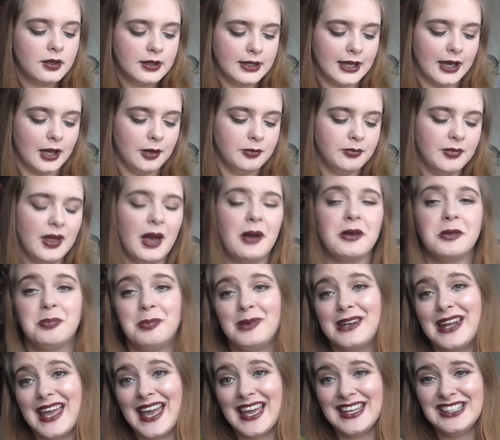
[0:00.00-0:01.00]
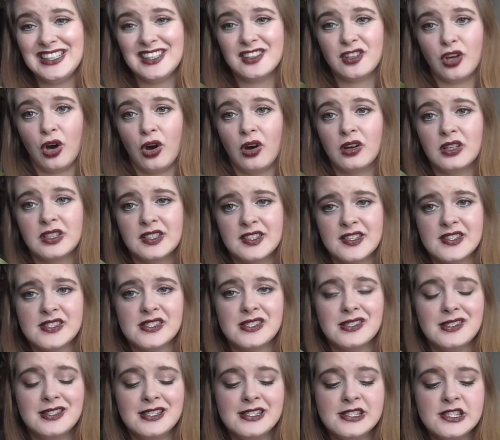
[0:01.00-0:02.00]
Ja, aber ich bin echt traurig, dass
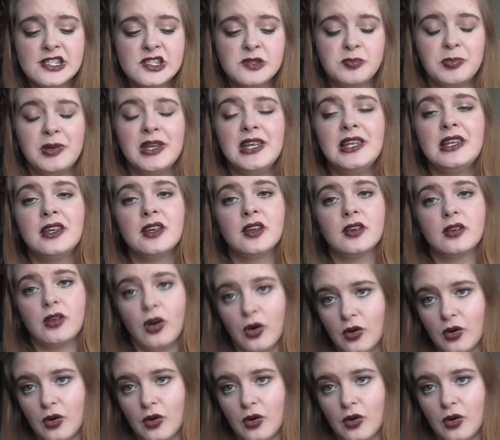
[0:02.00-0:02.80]
sie dieses Peeling